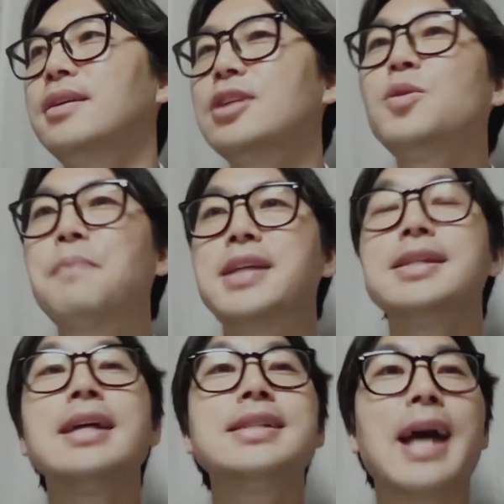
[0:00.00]
예수님
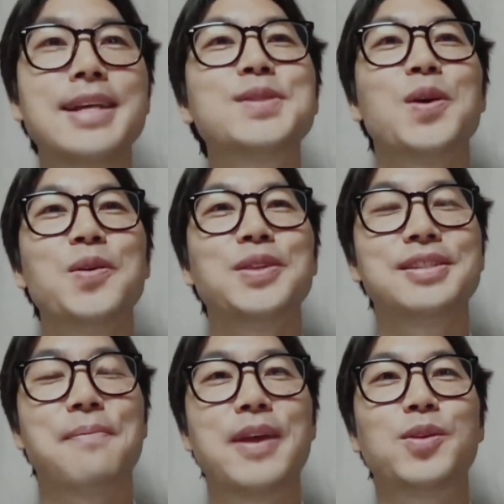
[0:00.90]
배신하지 않았어요,
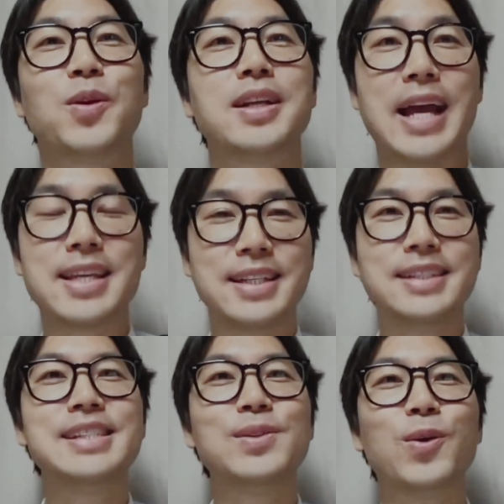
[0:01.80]
진짜 베드로가 자기
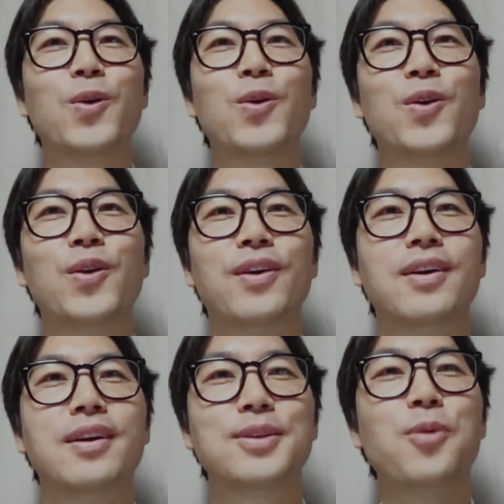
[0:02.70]
의지로.
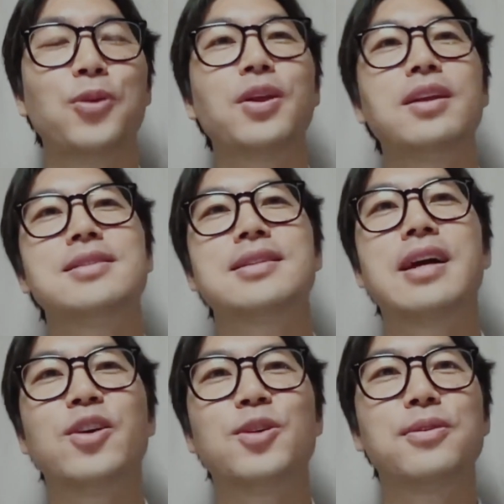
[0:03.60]
그럼 어떻게
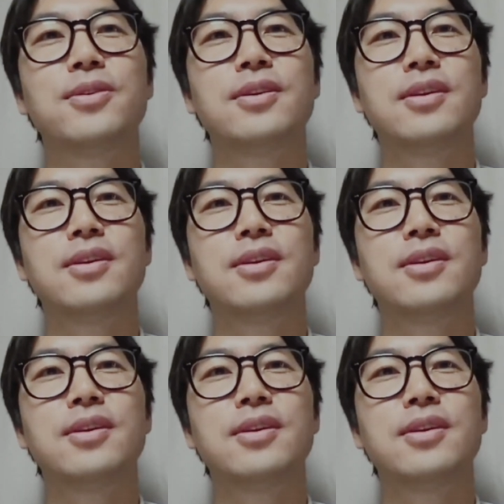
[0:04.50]
됐을까요, 여러분?